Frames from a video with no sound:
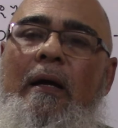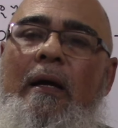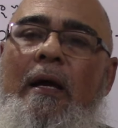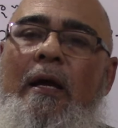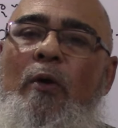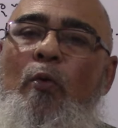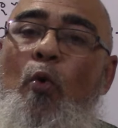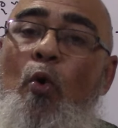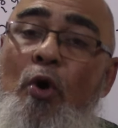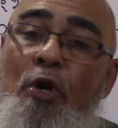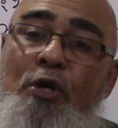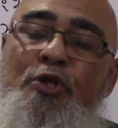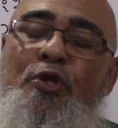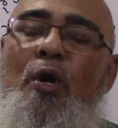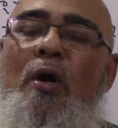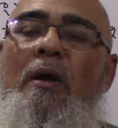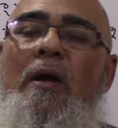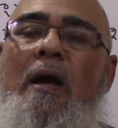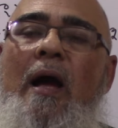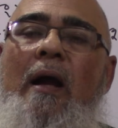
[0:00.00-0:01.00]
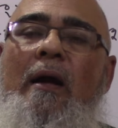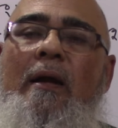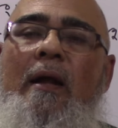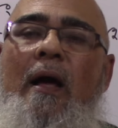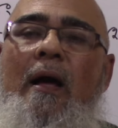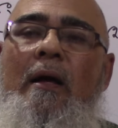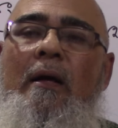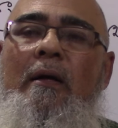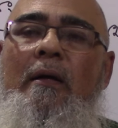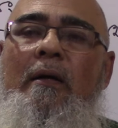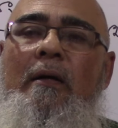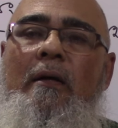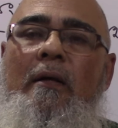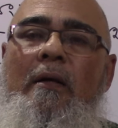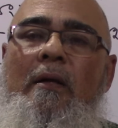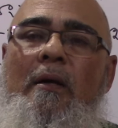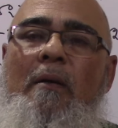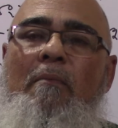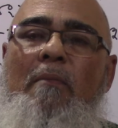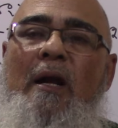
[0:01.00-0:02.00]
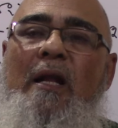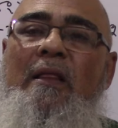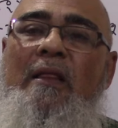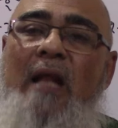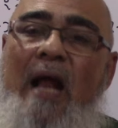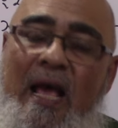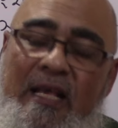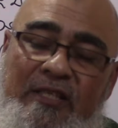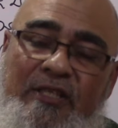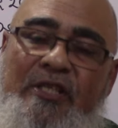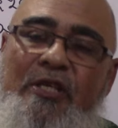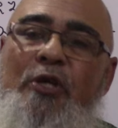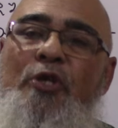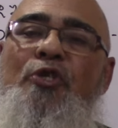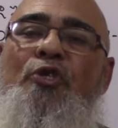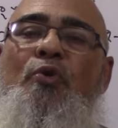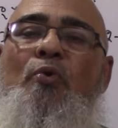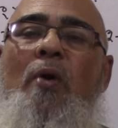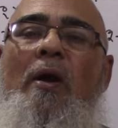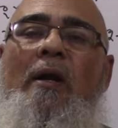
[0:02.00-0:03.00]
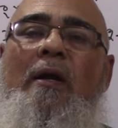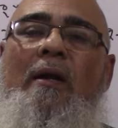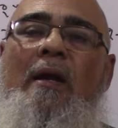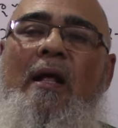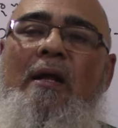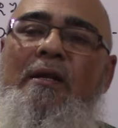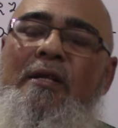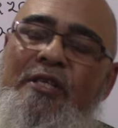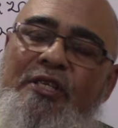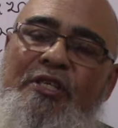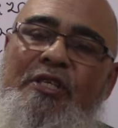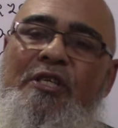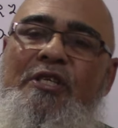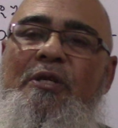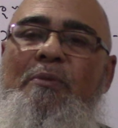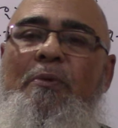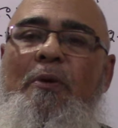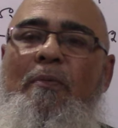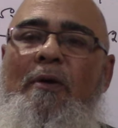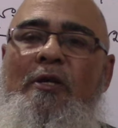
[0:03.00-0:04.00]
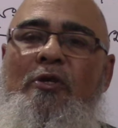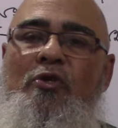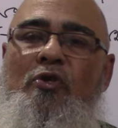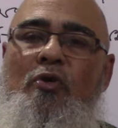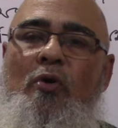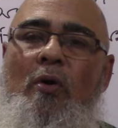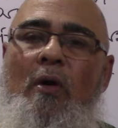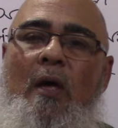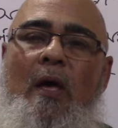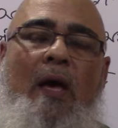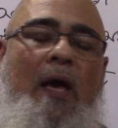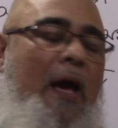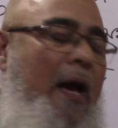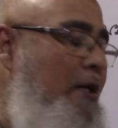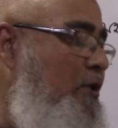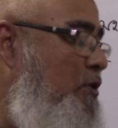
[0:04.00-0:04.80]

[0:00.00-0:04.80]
এই ওই সংখ্যাটা মানে থ্রাইস কিউ স্কোয়ারটা নিঃশেষে বিভাজ্য এই